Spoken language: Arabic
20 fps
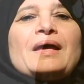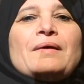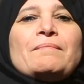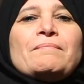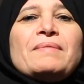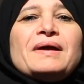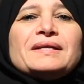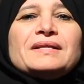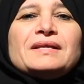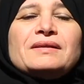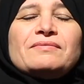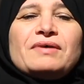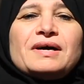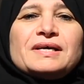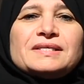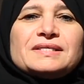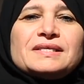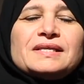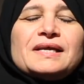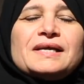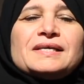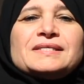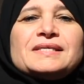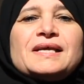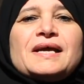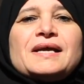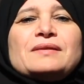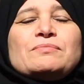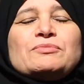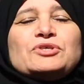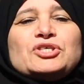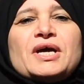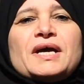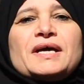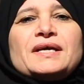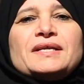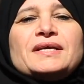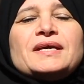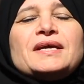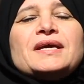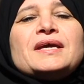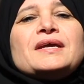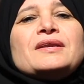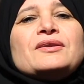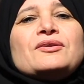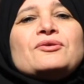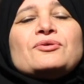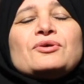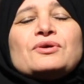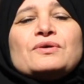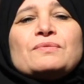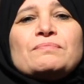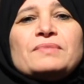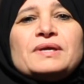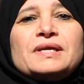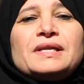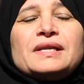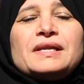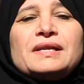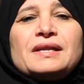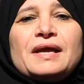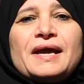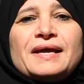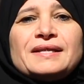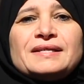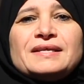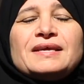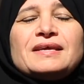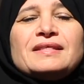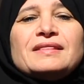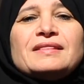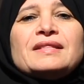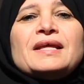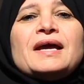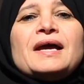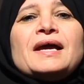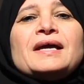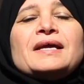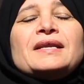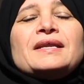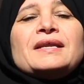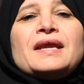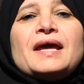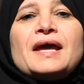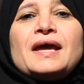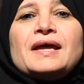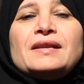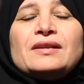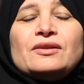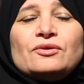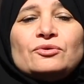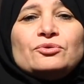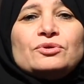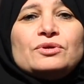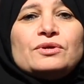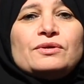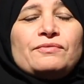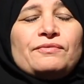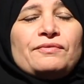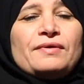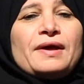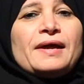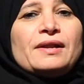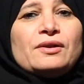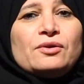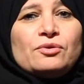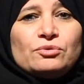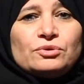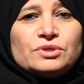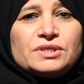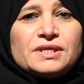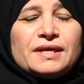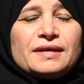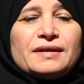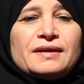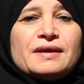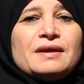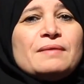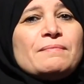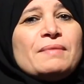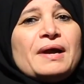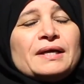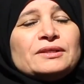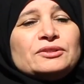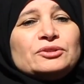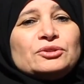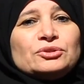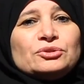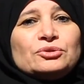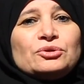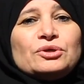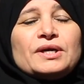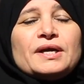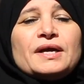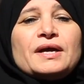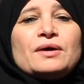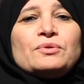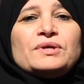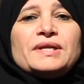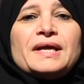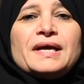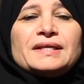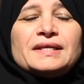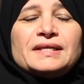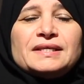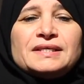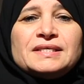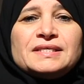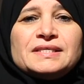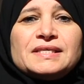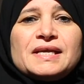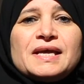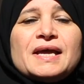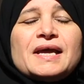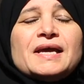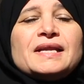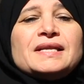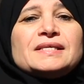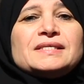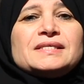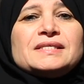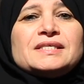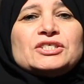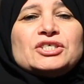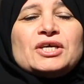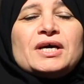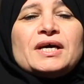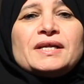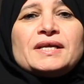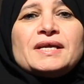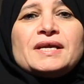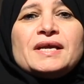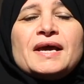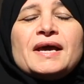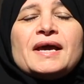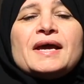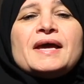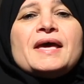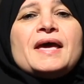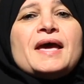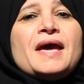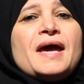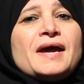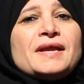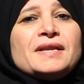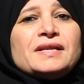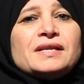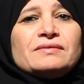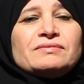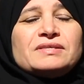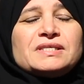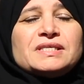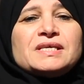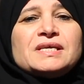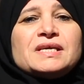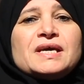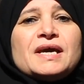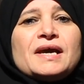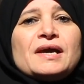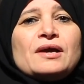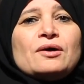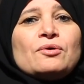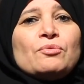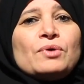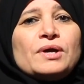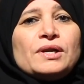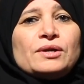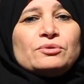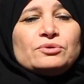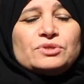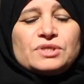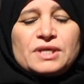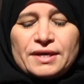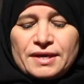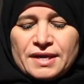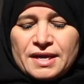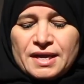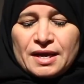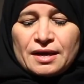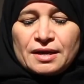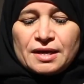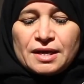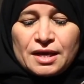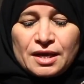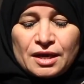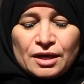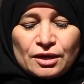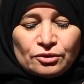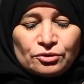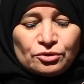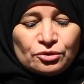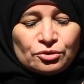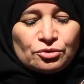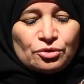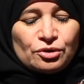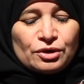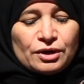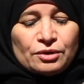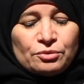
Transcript: بعد الفاصل أعزائي المشاهدين نكمل حديثنا عن العنف الأسري مع الدكتورة وداد العيسى الاستشارية النفسية والأسرية دكتورة